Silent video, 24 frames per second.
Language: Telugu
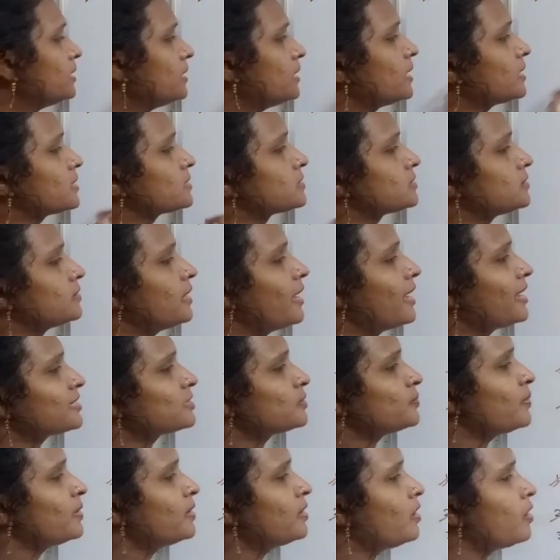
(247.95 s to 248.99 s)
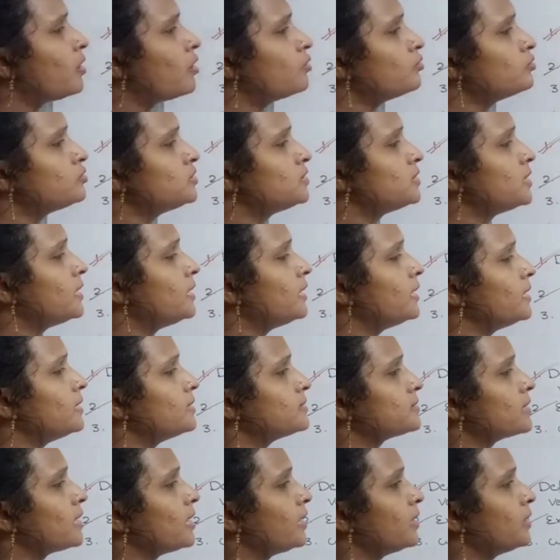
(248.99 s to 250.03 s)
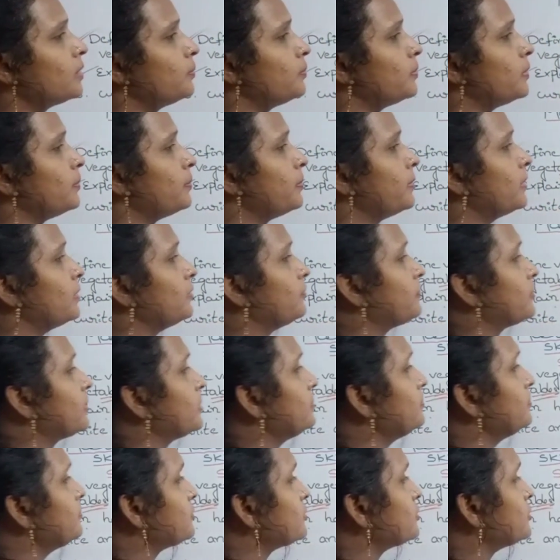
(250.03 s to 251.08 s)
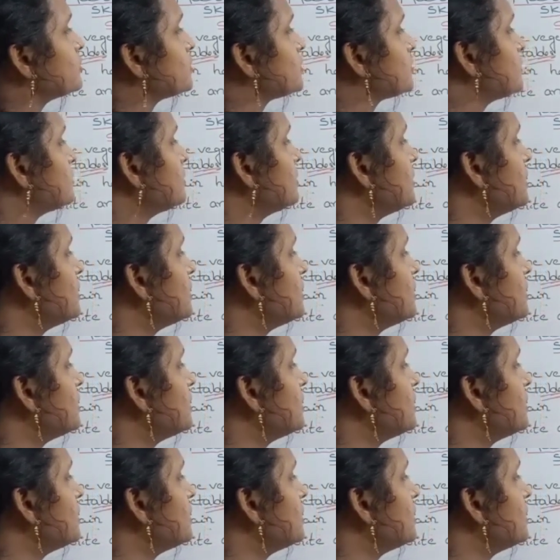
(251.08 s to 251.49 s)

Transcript: నెక్స్ట్ ఎక్స్ప్లెయిన్ హౌ జెల్లీస్ ఆర్ ప్రిపేర్డ్ ఫ్రమ్ ఫ్రూట్స్